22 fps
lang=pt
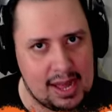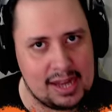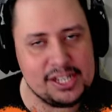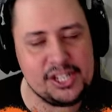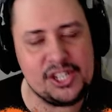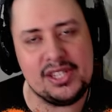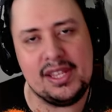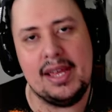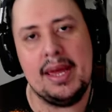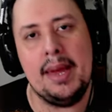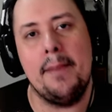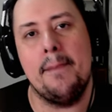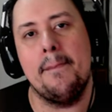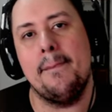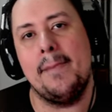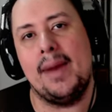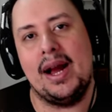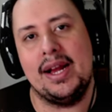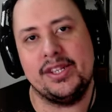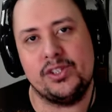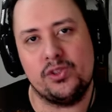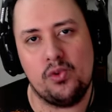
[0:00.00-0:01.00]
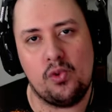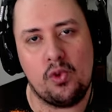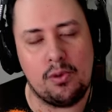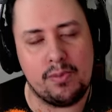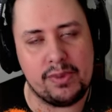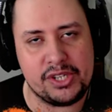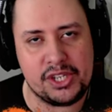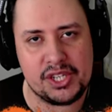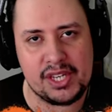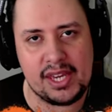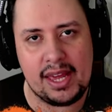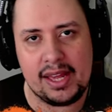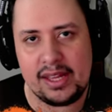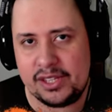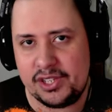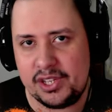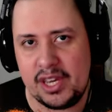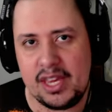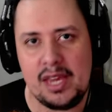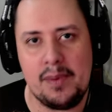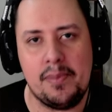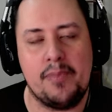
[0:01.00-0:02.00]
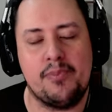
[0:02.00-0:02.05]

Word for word: praxe, né, mais um combatcast